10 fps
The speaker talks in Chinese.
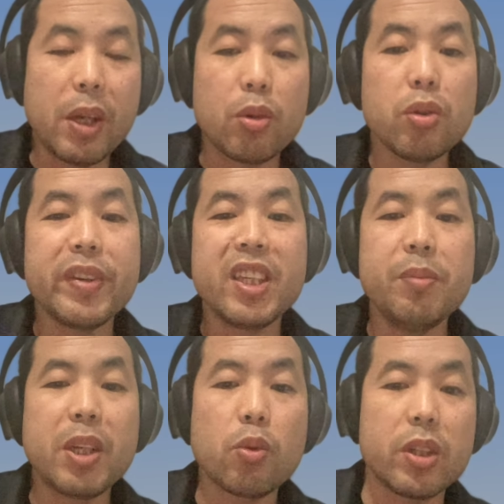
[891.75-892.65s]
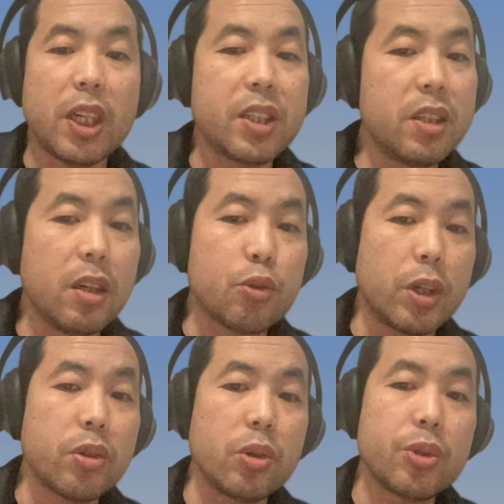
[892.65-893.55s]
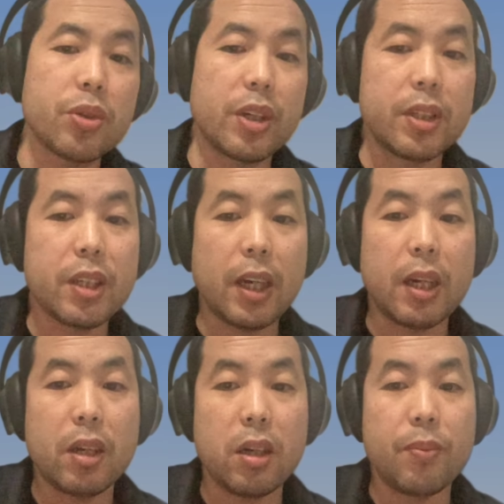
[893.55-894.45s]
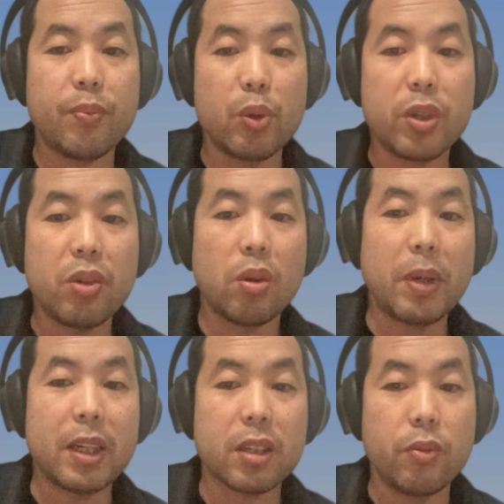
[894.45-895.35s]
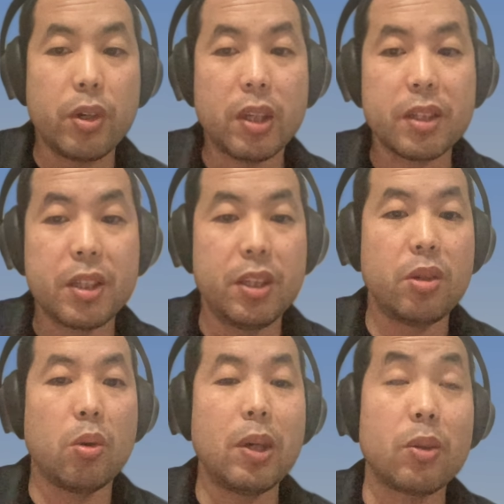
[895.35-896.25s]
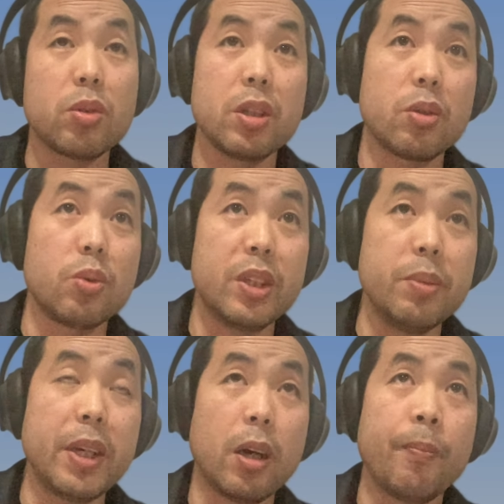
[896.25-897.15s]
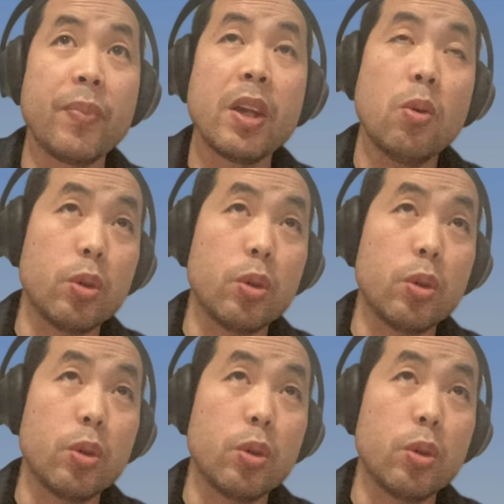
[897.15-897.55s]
美国作为移民国家，吸引了全球优秀的人才啊，比如 Elon m 马斯 k 微软的 CEO 啊，都是这种移民。啊。